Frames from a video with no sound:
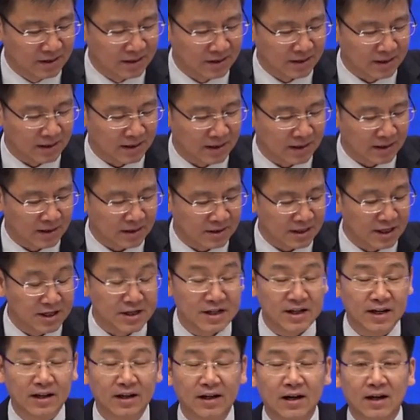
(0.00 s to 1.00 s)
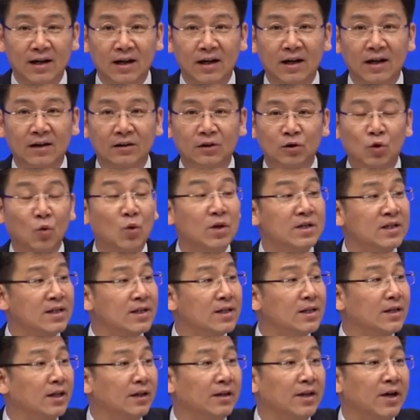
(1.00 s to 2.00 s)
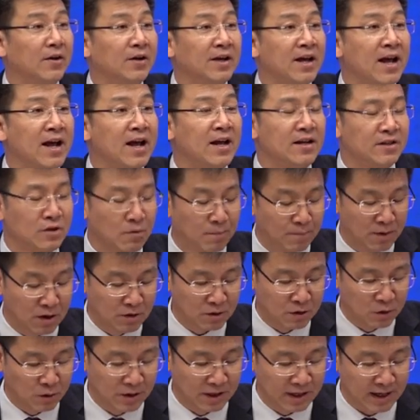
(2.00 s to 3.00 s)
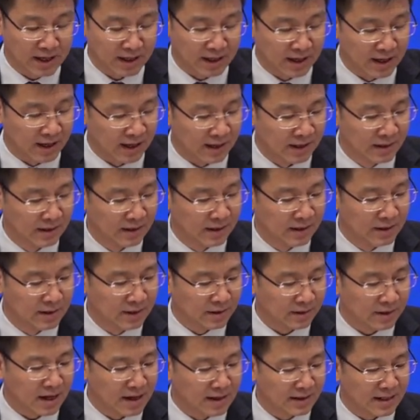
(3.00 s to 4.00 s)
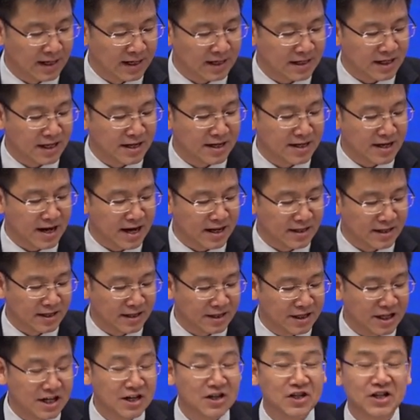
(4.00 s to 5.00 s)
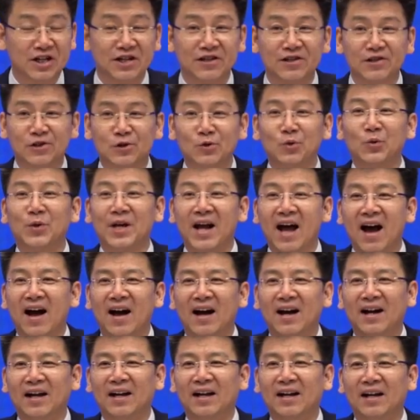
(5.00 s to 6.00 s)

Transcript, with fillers: 呃进行了多次的调研，就包括这个当代青年的精神素养，